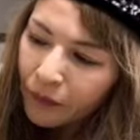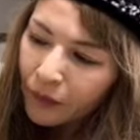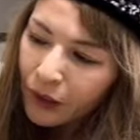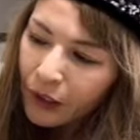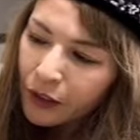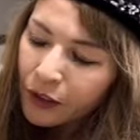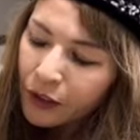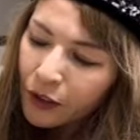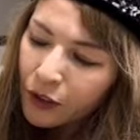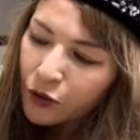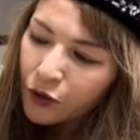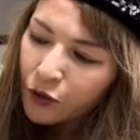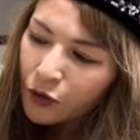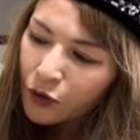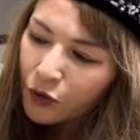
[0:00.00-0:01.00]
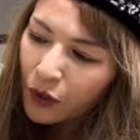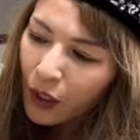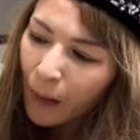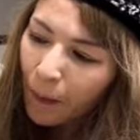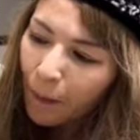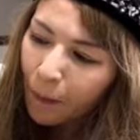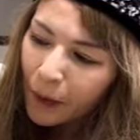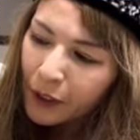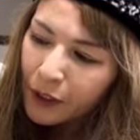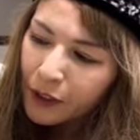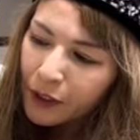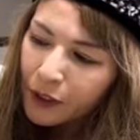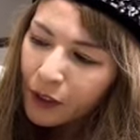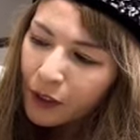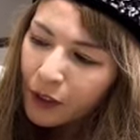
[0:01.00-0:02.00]
筆跡中級、やっぱり
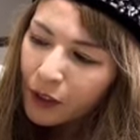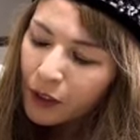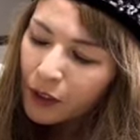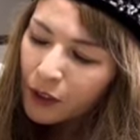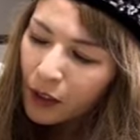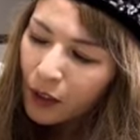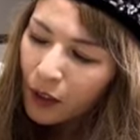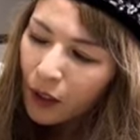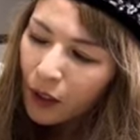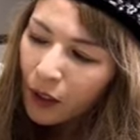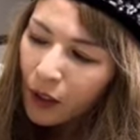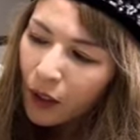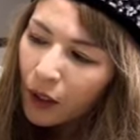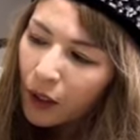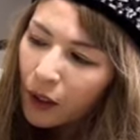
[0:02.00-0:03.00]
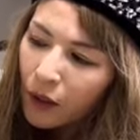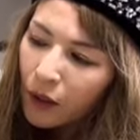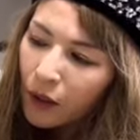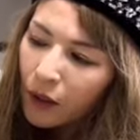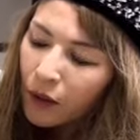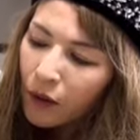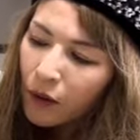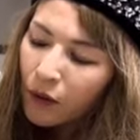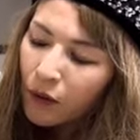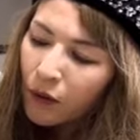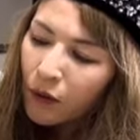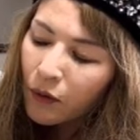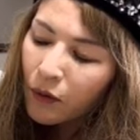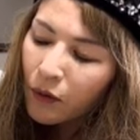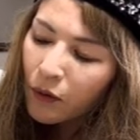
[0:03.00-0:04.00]
筆跡金星
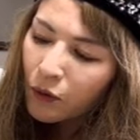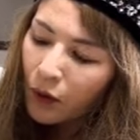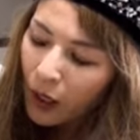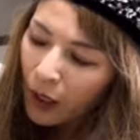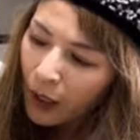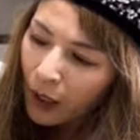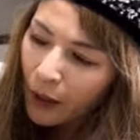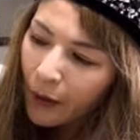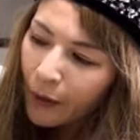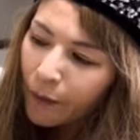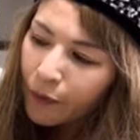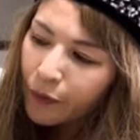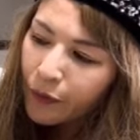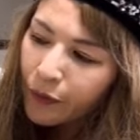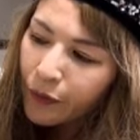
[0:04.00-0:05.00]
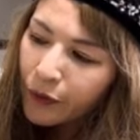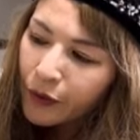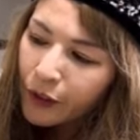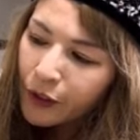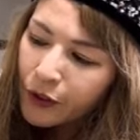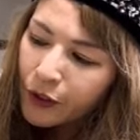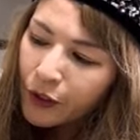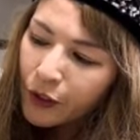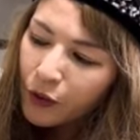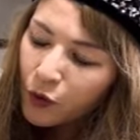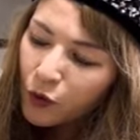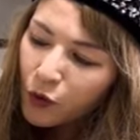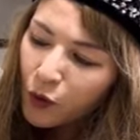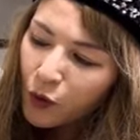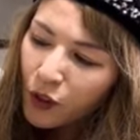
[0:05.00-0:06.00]
は、筆跡の
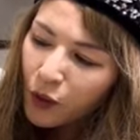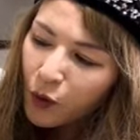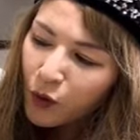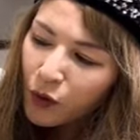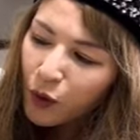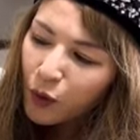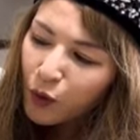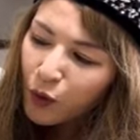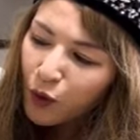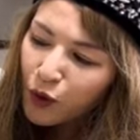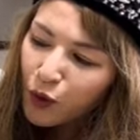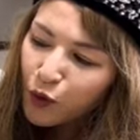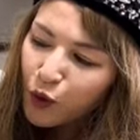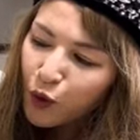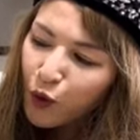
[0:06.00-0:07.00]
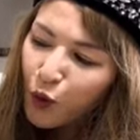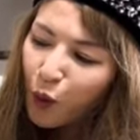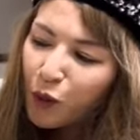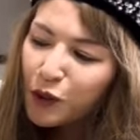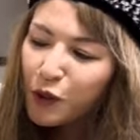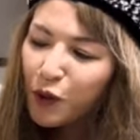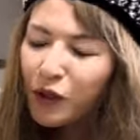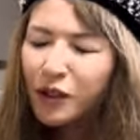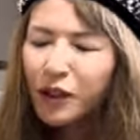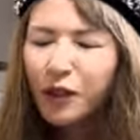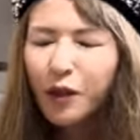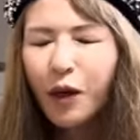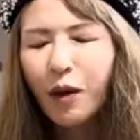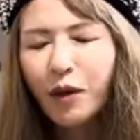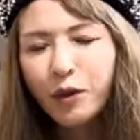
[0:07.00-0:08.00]
勝利でいろんなことが起きて、ちょっと面白かった
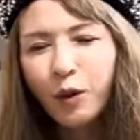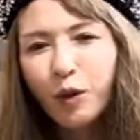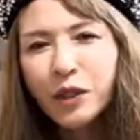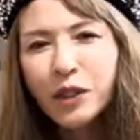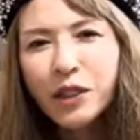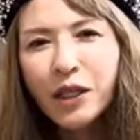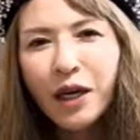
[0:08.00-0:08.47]
のが、じゃおじが